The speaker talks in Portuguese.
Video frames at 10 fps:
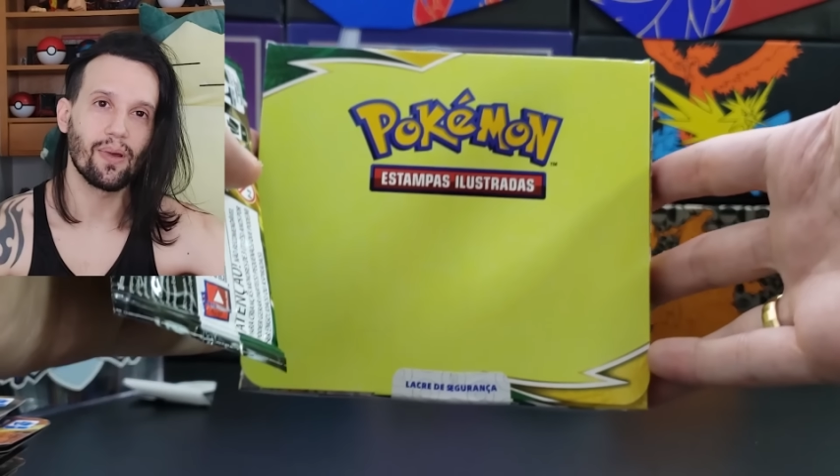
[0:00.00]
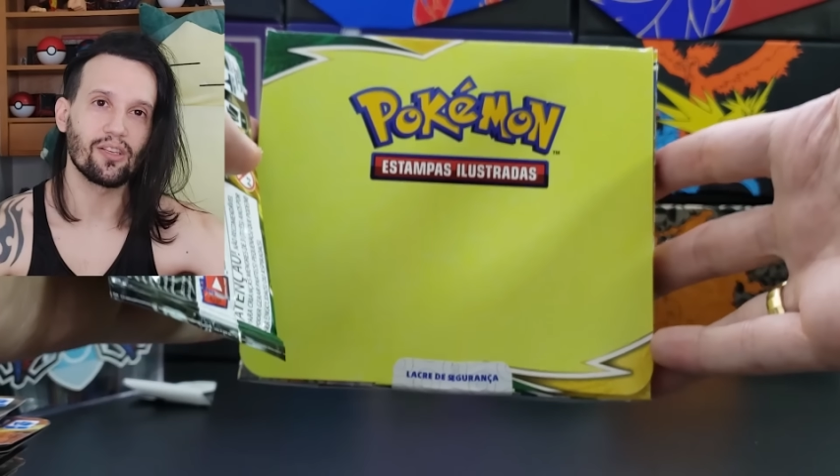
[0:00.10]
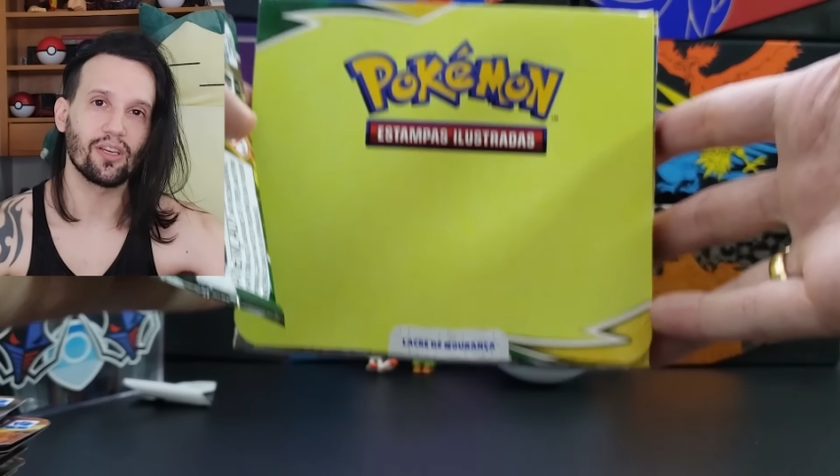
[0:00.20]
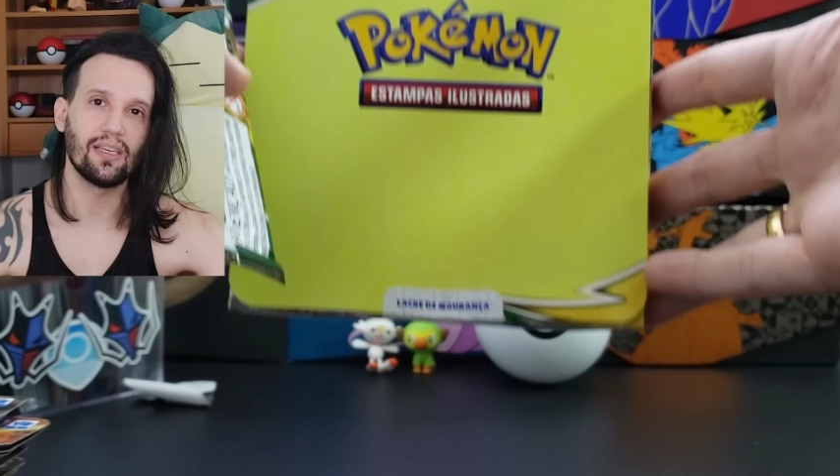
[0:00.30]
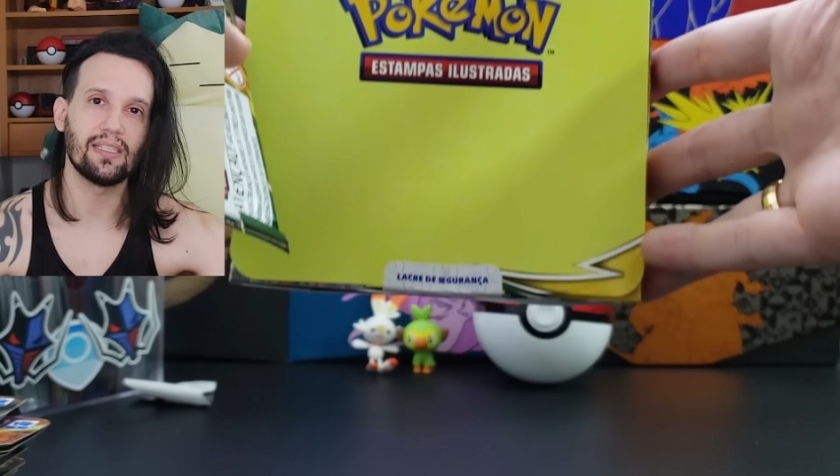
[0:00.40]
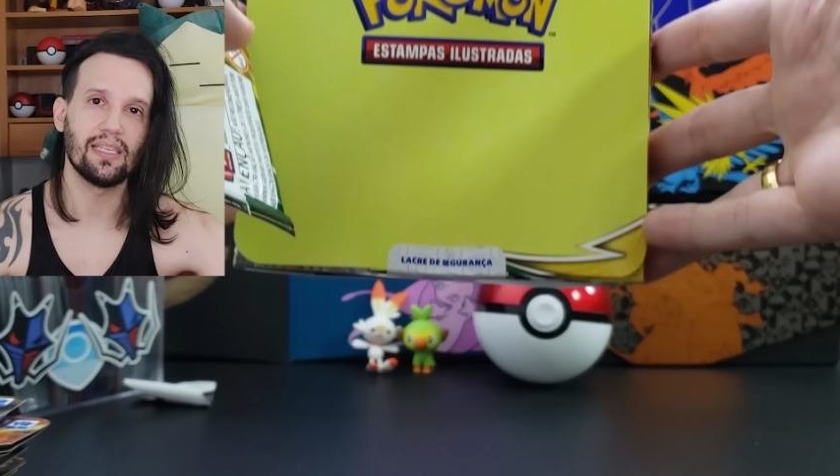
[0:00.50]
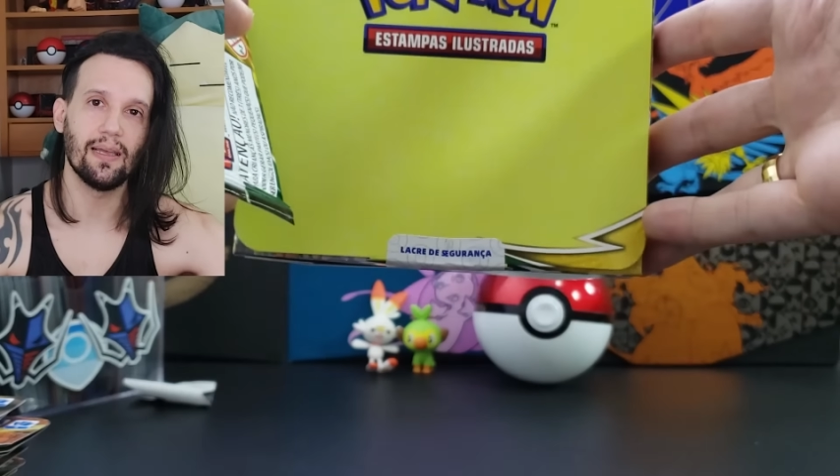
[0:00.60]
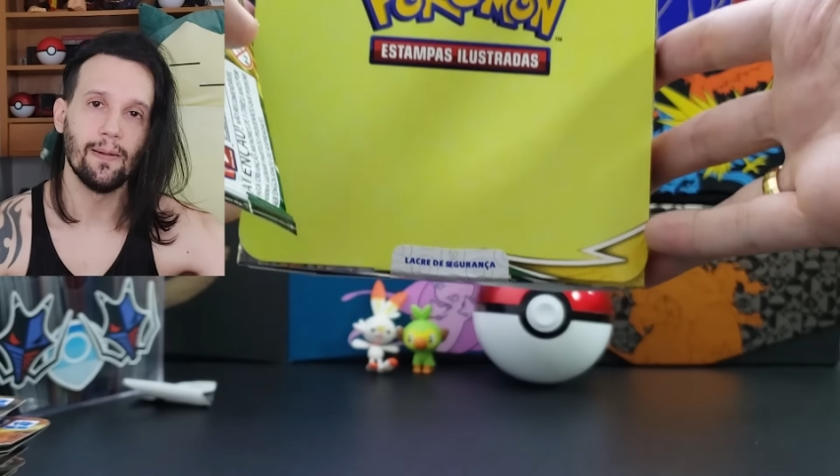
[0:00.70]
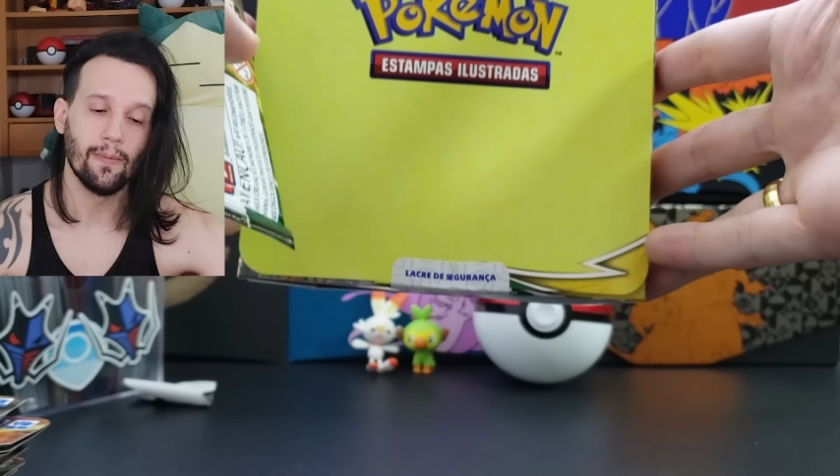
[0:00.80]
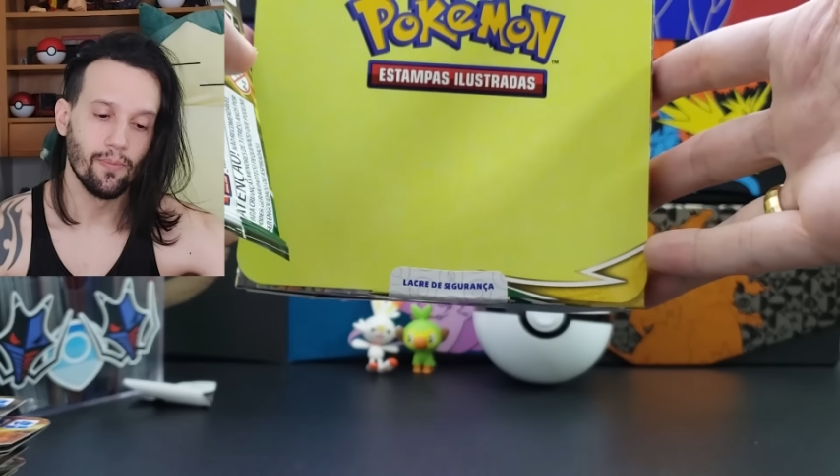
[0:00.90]
para isso aqui
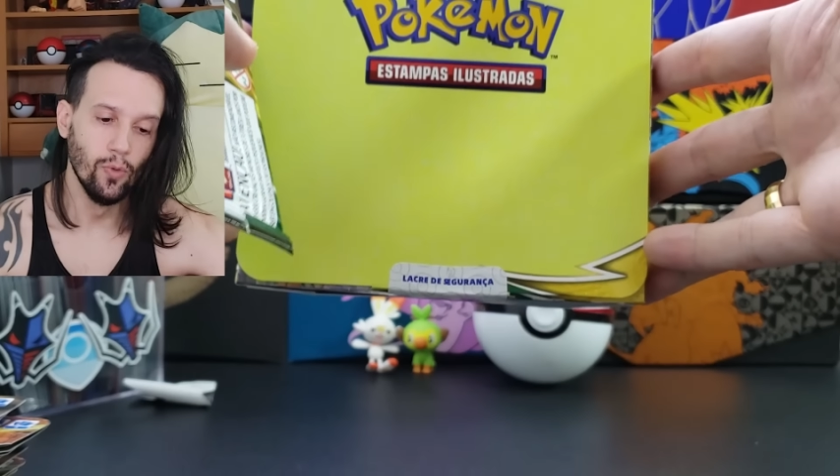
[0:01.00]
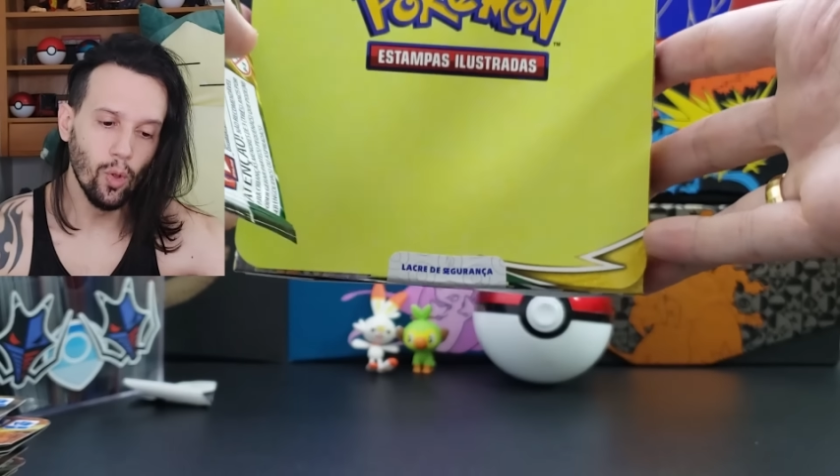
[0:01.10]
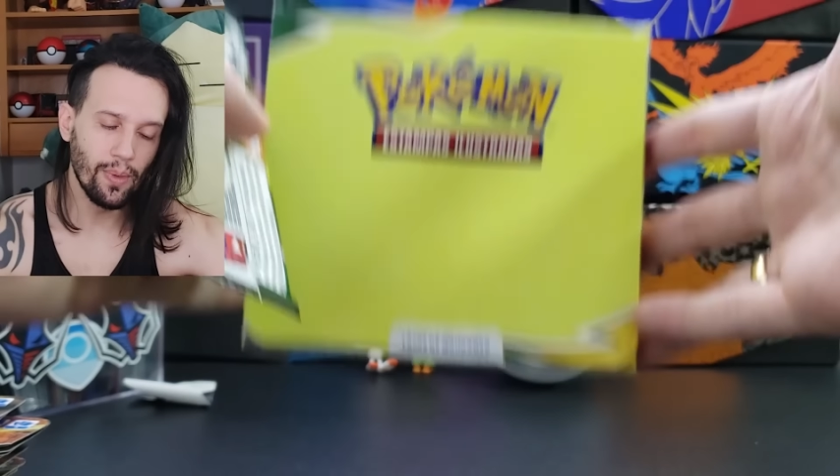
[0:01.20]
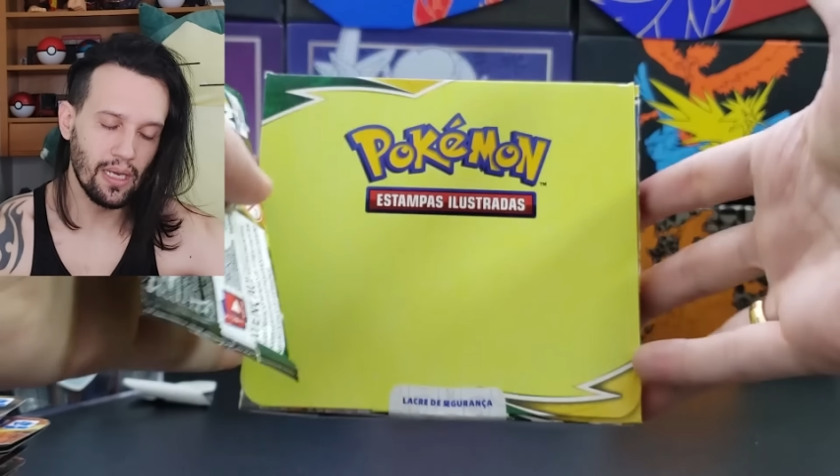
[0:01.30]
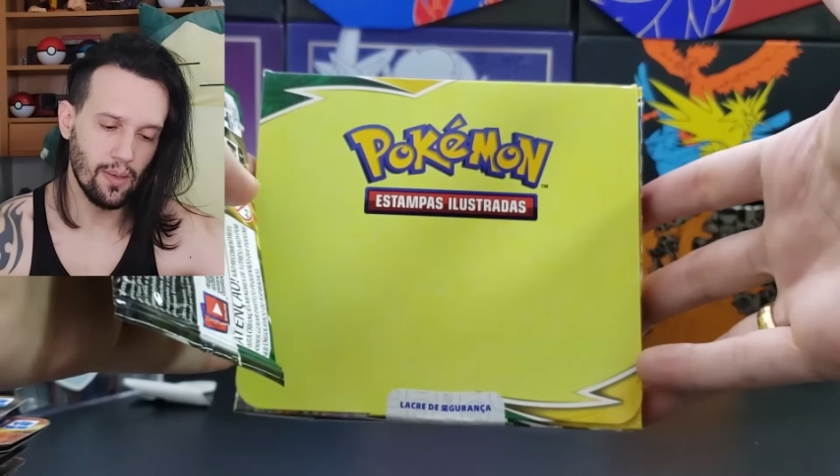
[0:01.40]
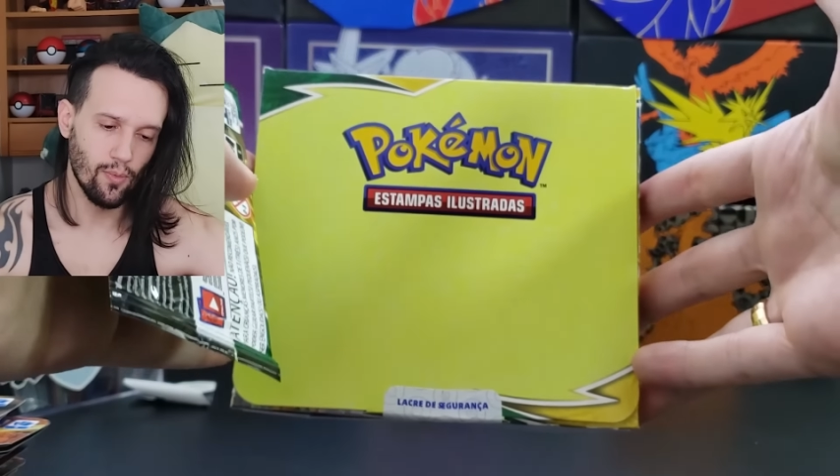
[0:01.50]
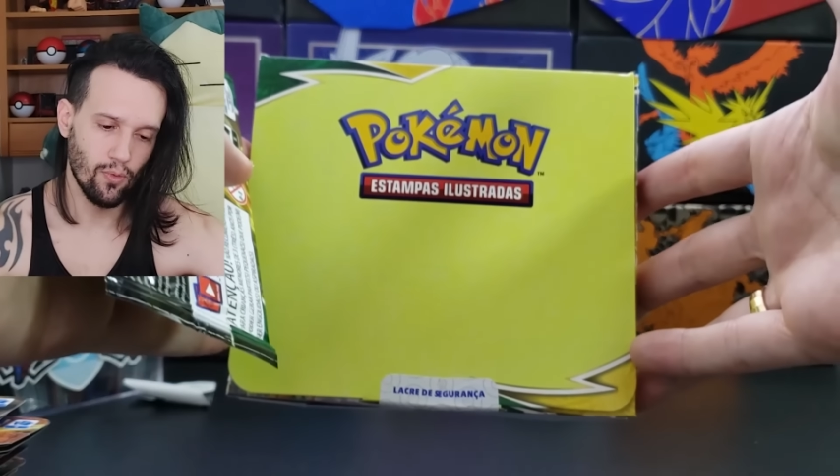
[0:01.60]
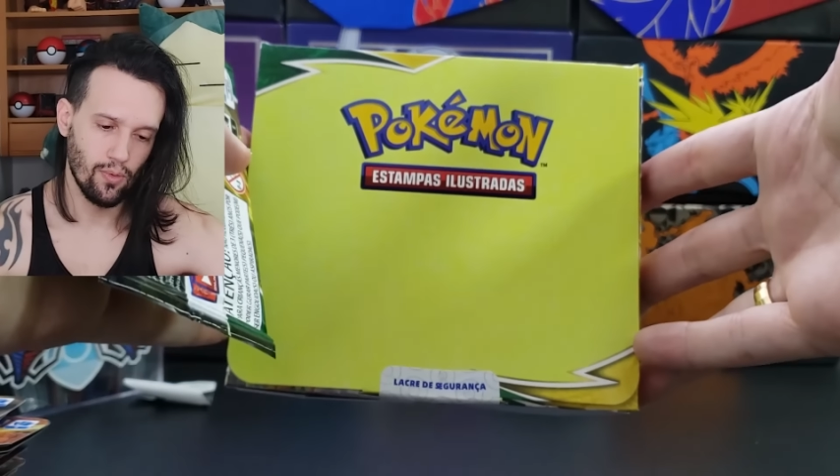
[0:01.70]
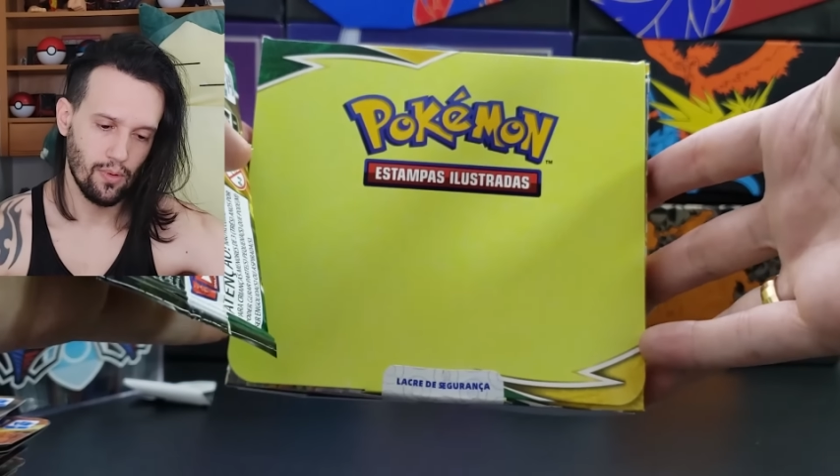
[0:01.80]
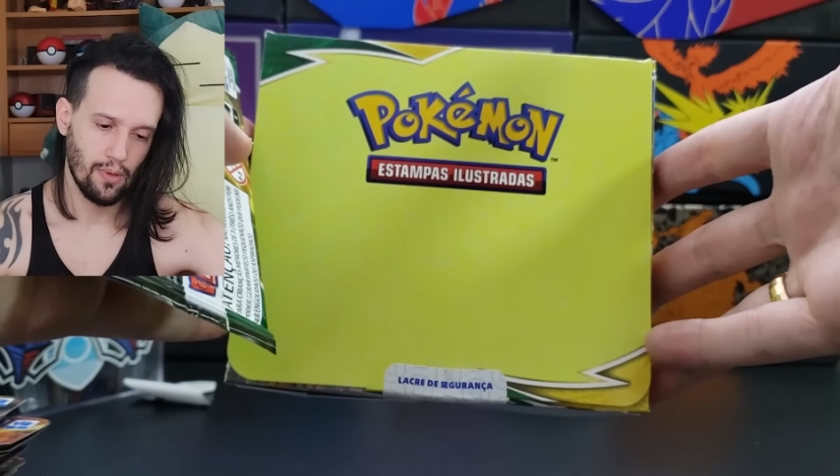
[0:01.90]
ser, no mínimo,